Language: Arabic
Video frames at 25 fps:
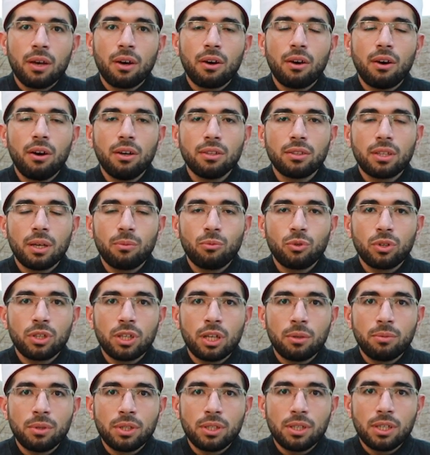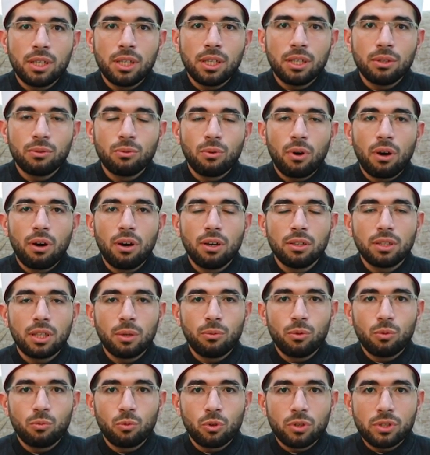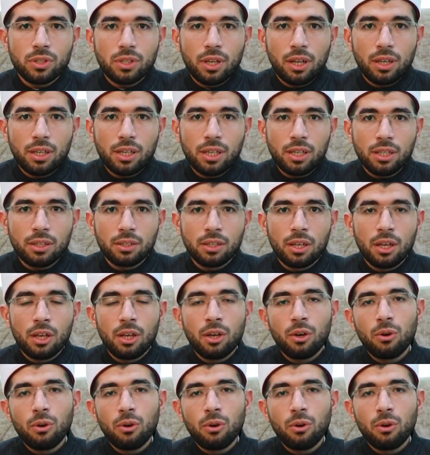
خاتم النبيين وخاتم المرسلين